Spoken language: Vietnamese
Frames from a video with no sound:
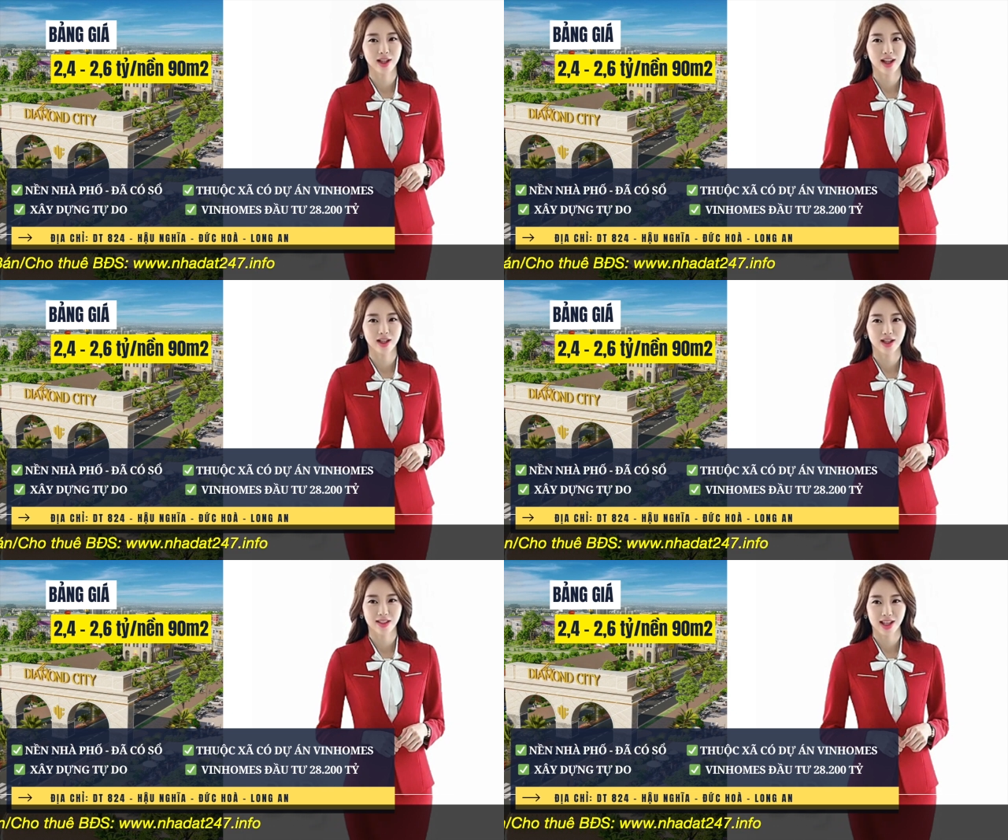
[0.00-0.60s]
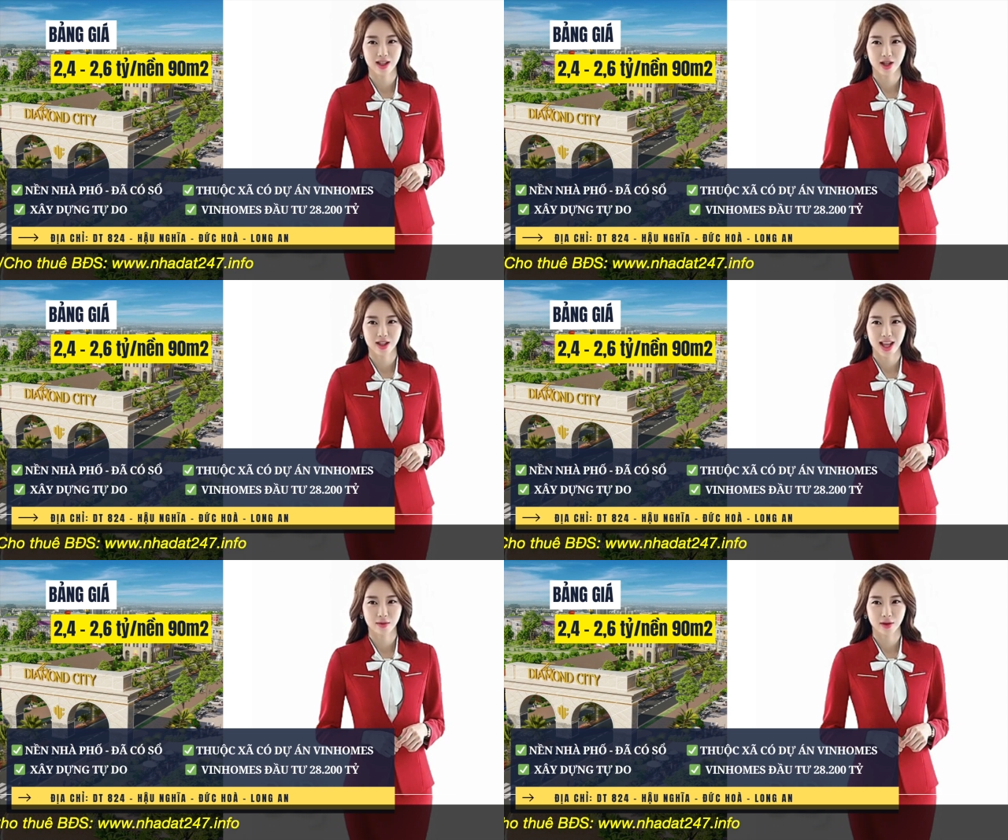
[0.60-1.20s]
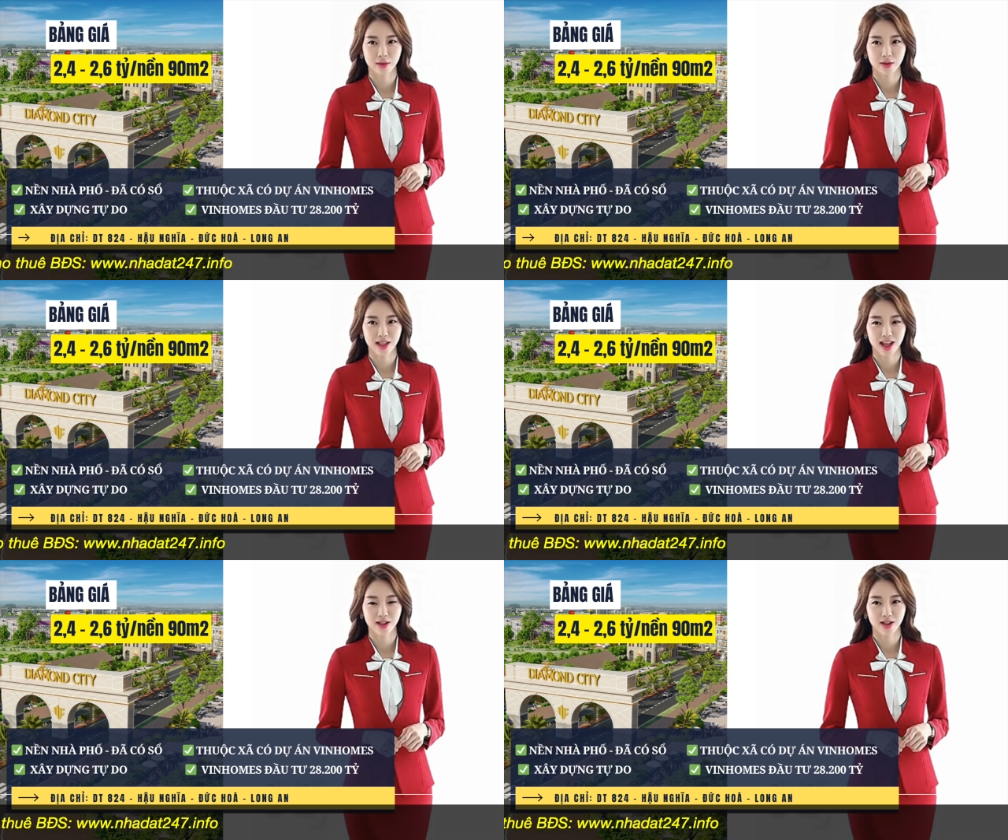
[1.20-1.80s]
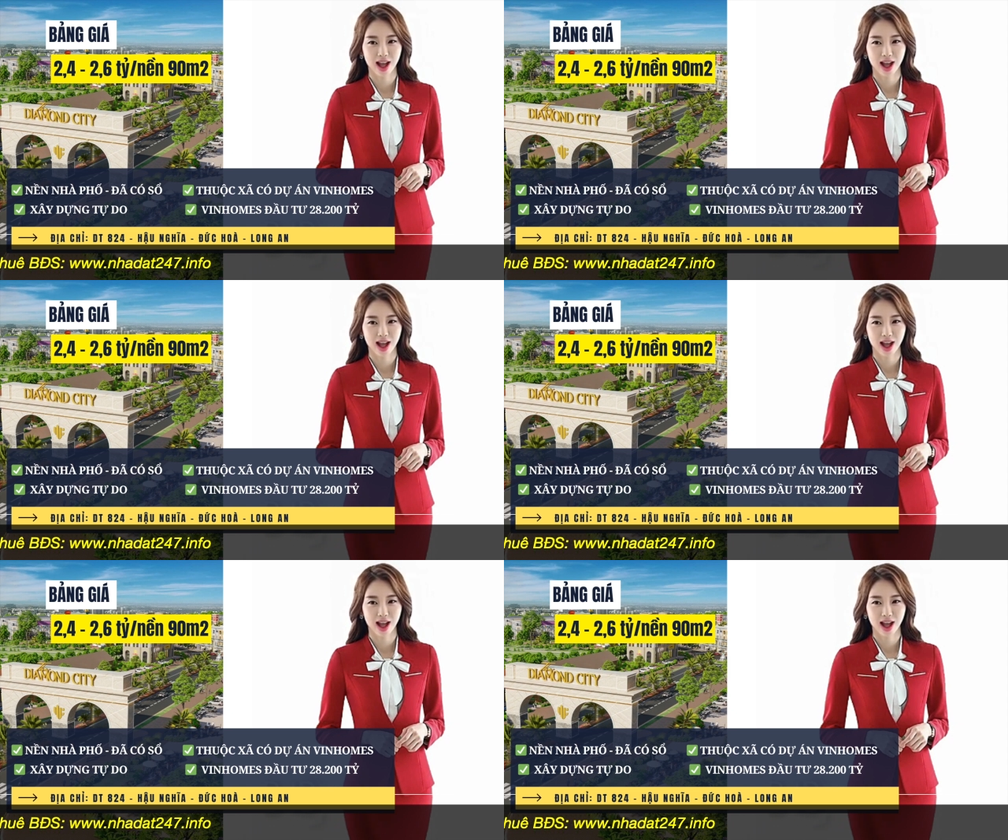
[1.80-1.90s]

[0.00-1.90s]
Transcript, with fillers: khách cần sang nhượng lại với mức giá từ